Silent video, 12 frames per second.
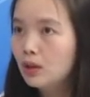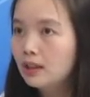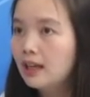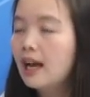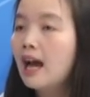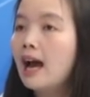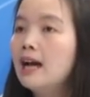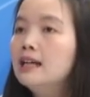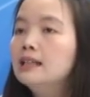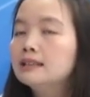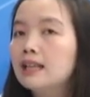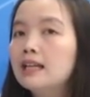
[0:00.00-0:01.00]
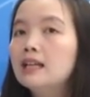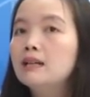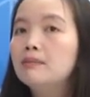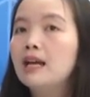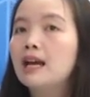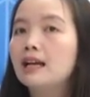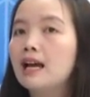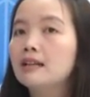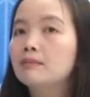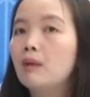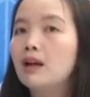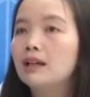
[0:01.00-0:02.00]
นะคะ แต่เดิมเนี่ยการ
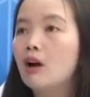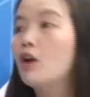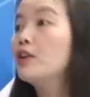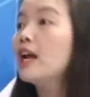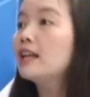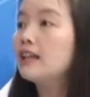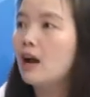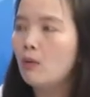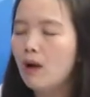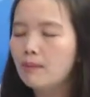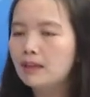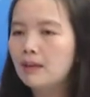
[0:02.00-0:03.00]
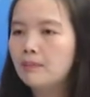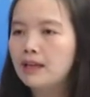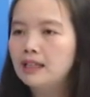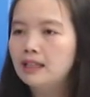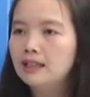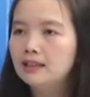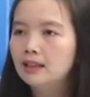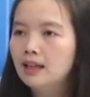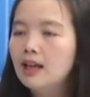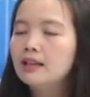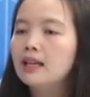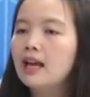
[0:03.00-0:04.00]
ปล่อยขออนุญาตท้าความกลับไปนิดนึง
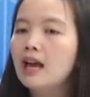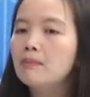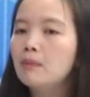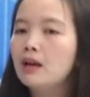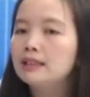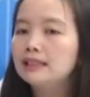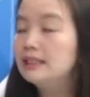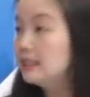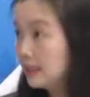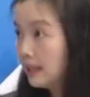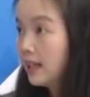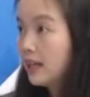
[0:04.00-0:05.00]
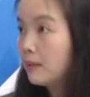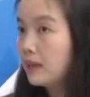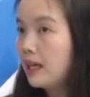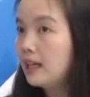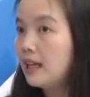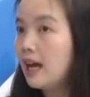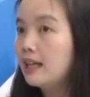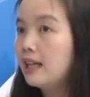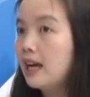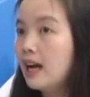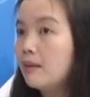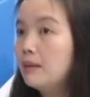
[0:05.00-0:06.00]
ในการปล่อยสินเชื่อในประเทศไทย
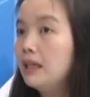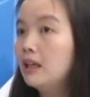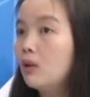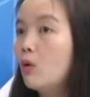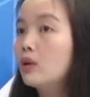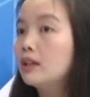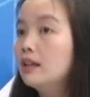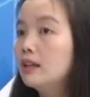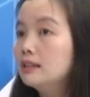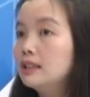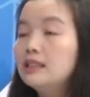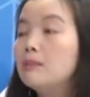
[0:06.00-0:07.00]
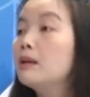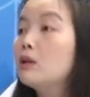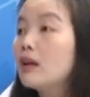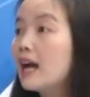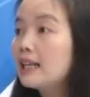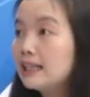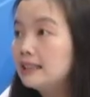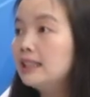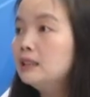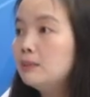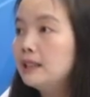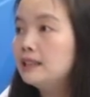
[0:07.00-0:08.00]
เนี่ยค่ะมีคนจริงๆ ไม่ต้องการไลเซ
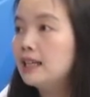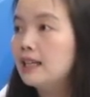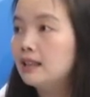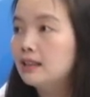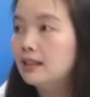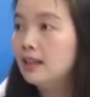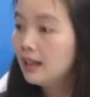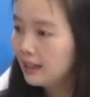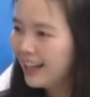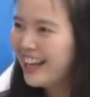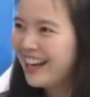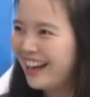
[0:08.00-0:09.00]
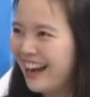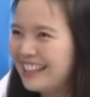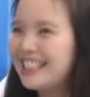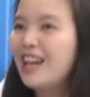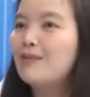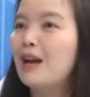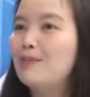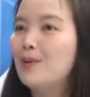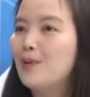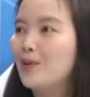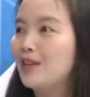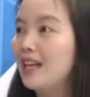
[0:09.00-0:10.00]
นส์พิเศษเลย ถ้าอย่างอาจารย์ไพ
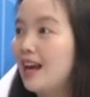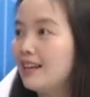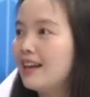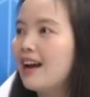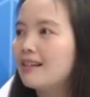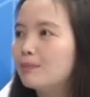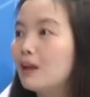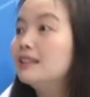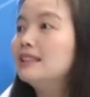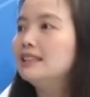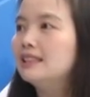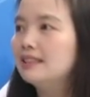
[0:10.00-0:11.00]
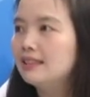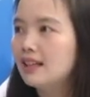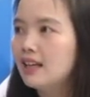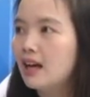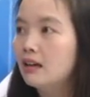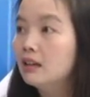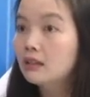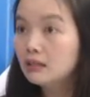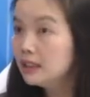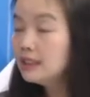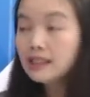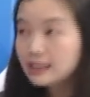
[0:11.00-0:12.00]
บูลเนี่ยอยากปล่อยสินเชื่อเนี่ยก็
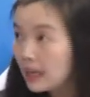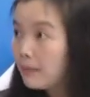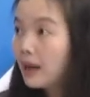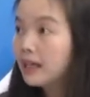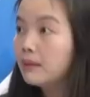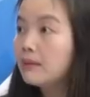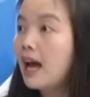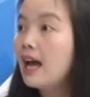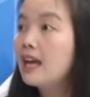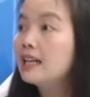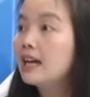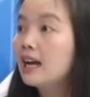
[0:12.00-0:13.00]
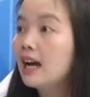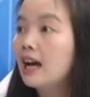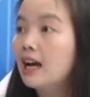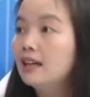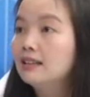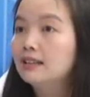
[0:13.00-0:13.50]
จริงๆ สามารถทำได้นะคะเอาจ